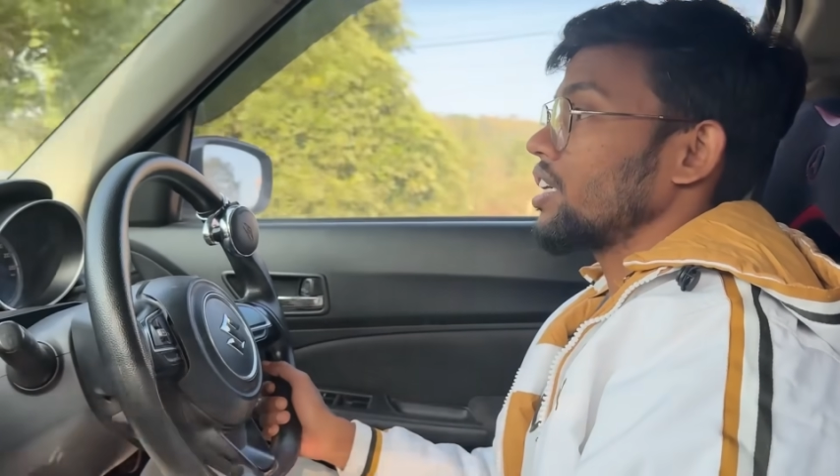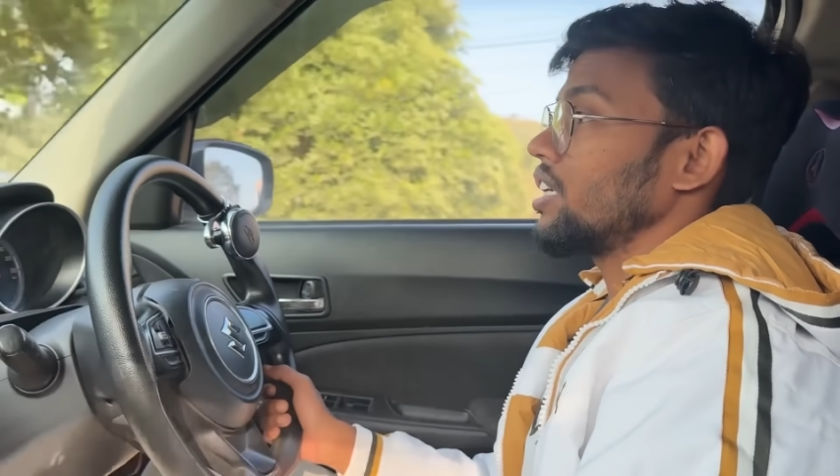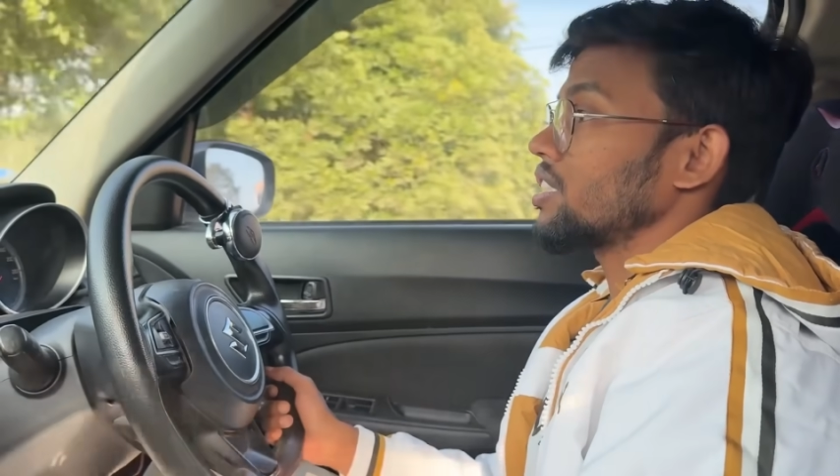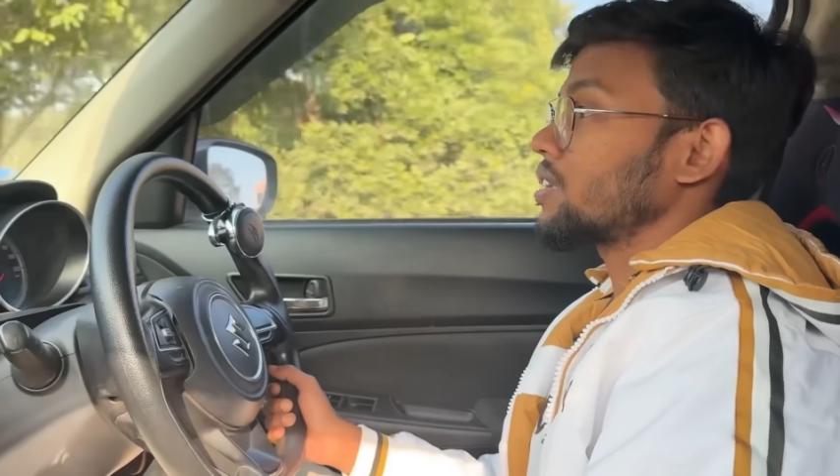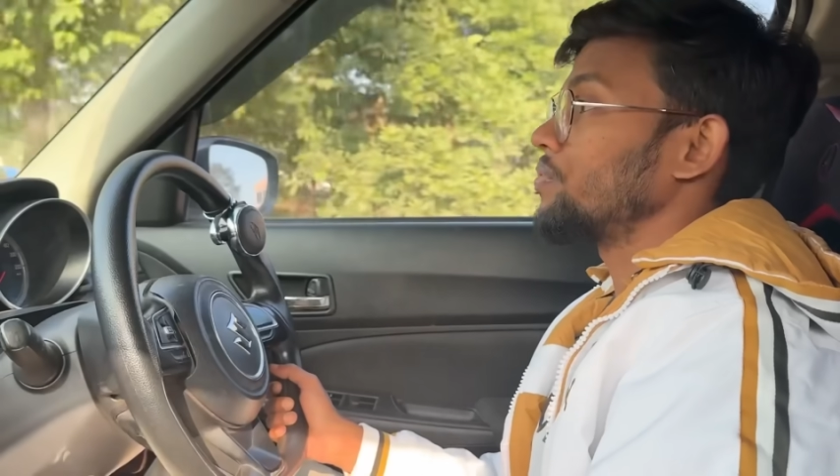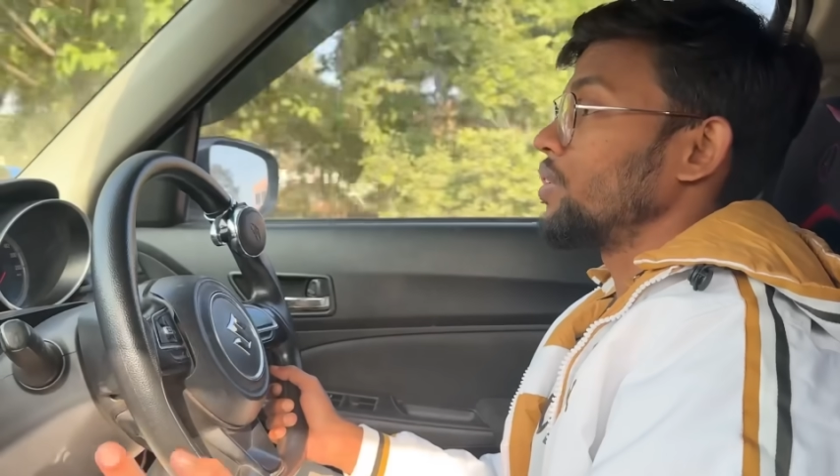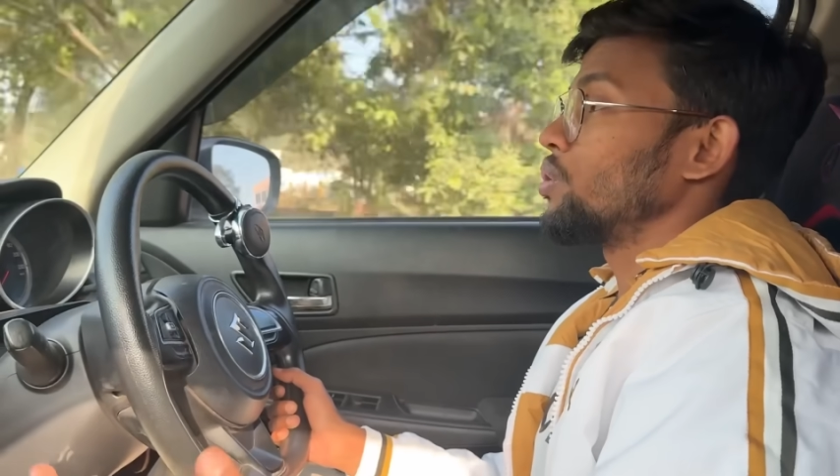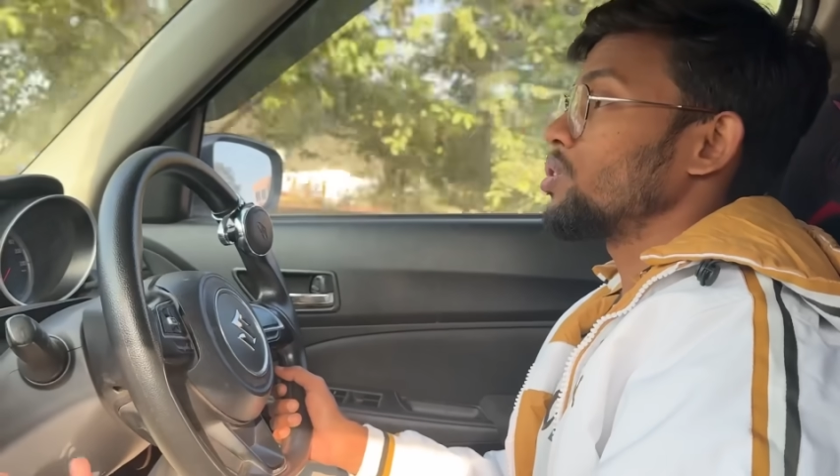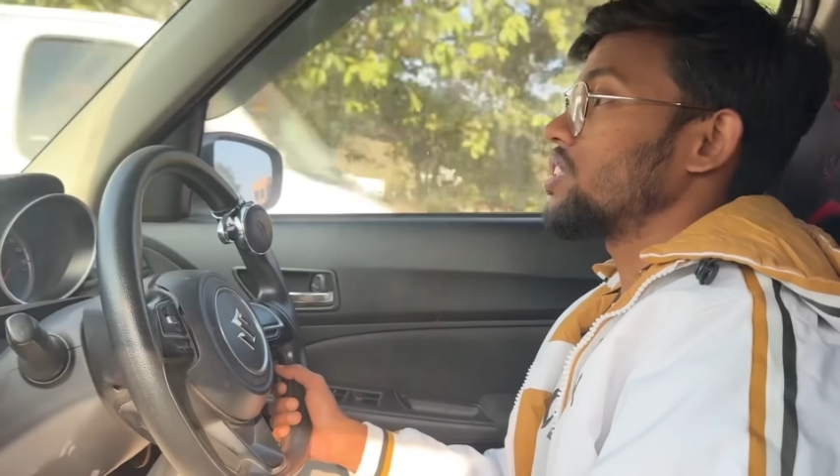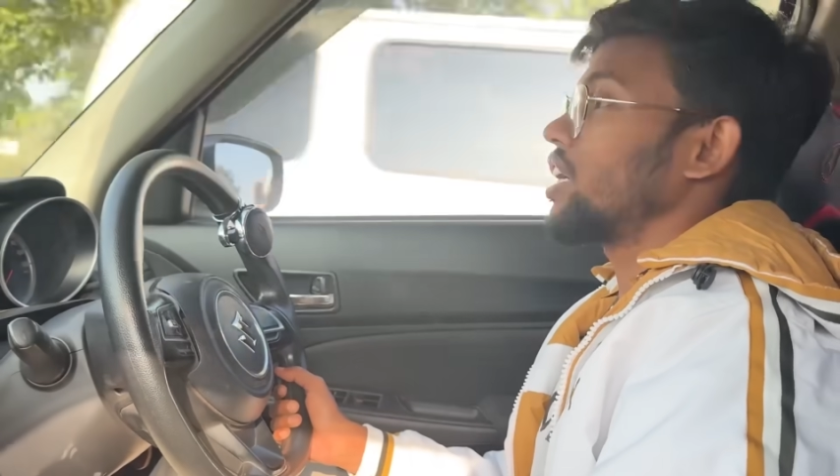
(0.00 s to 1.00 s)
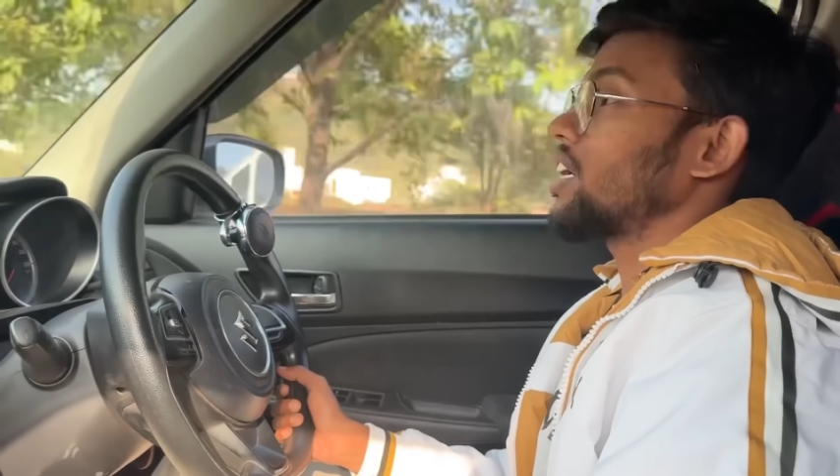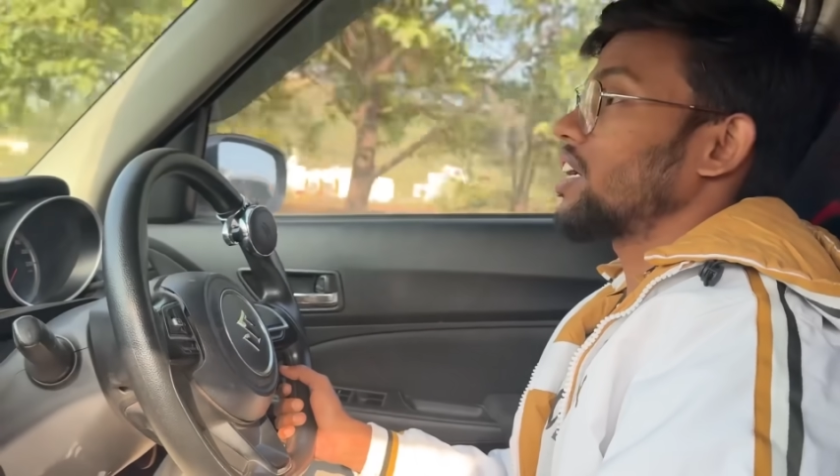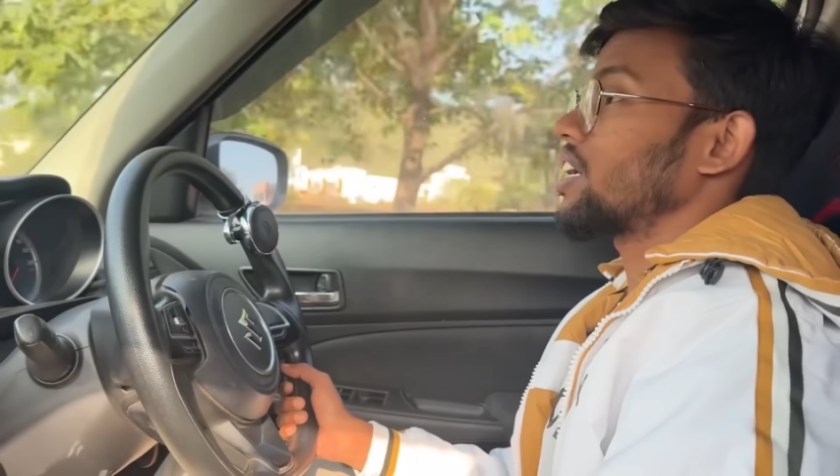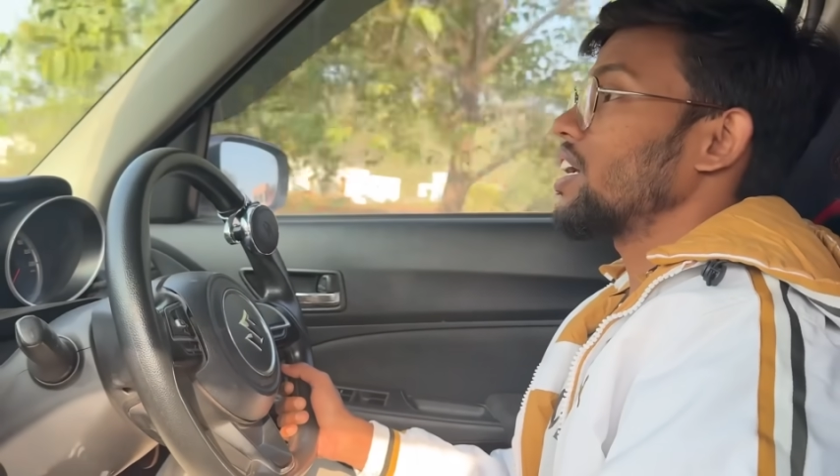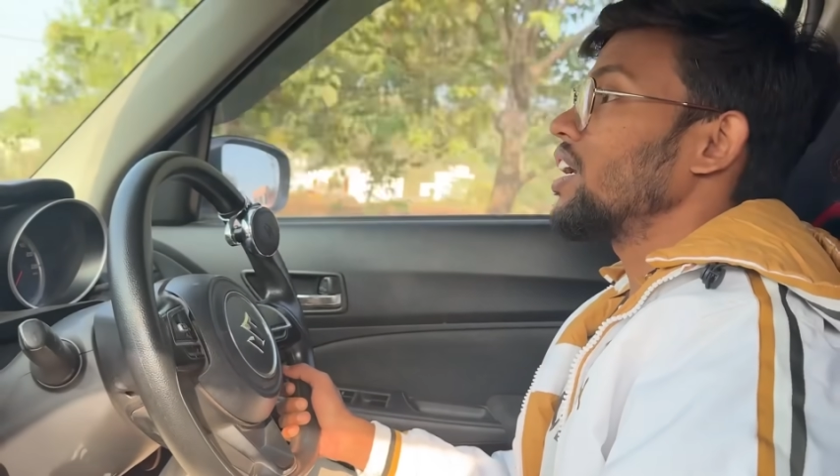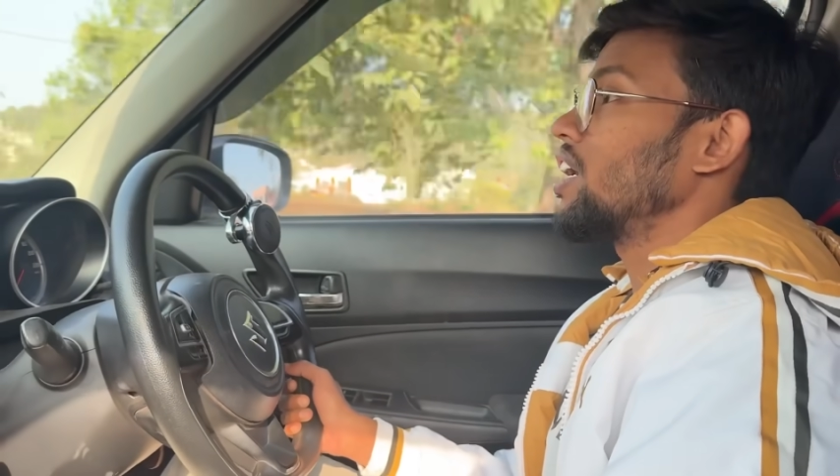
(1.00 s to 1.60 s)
कि ये सब वीडियोज देख करके